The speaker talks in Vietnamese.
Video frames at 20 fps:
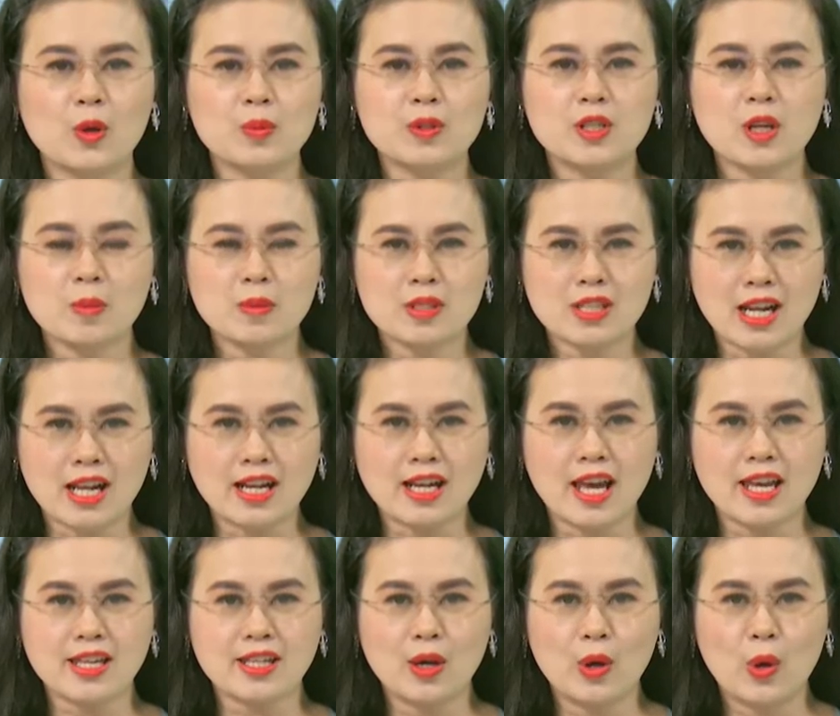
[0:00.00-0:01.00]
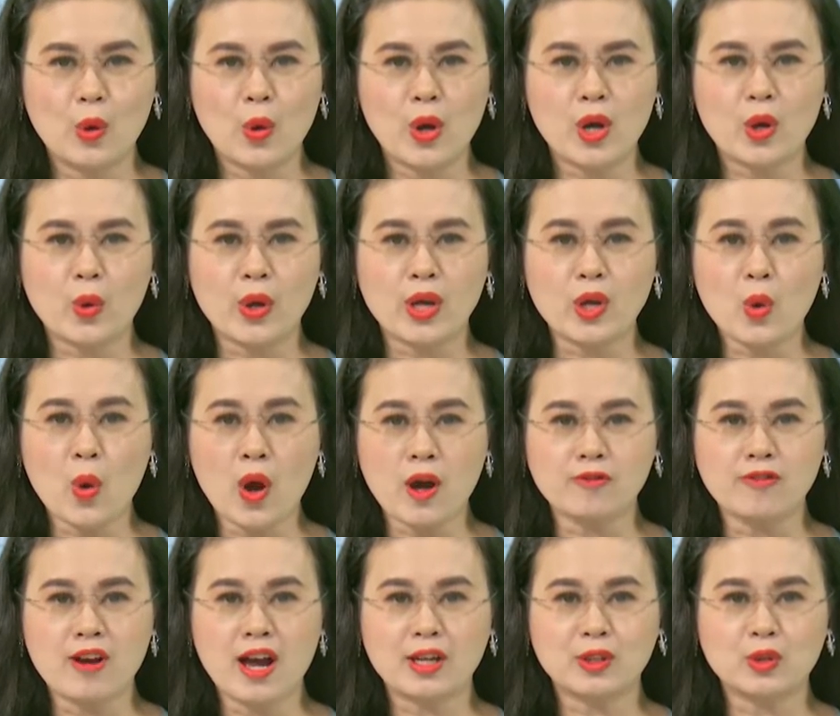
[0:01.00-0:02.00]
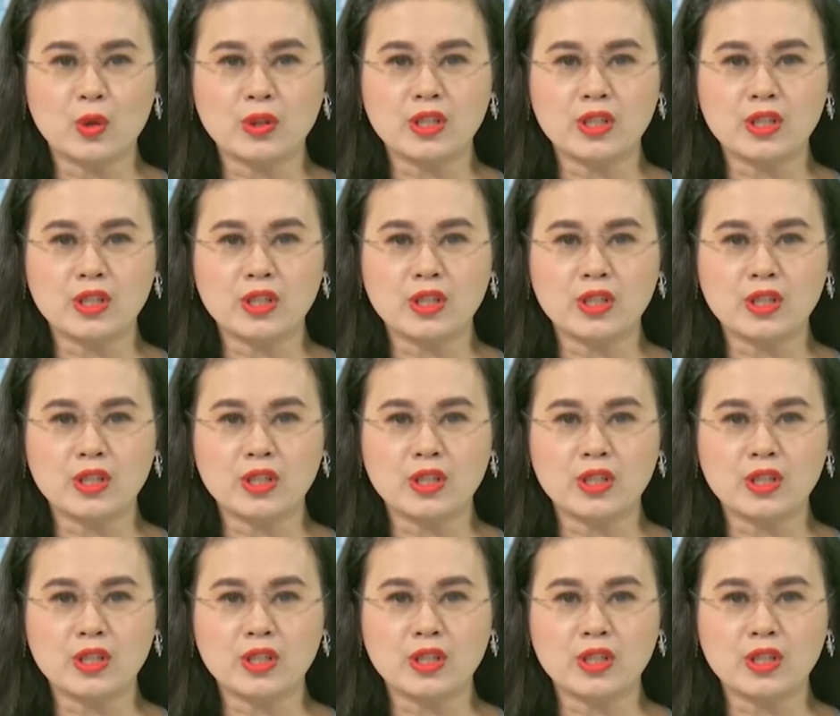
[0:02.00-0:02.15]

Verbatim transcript: Cũng trong sáng nay, huyện ủy Hòa Vang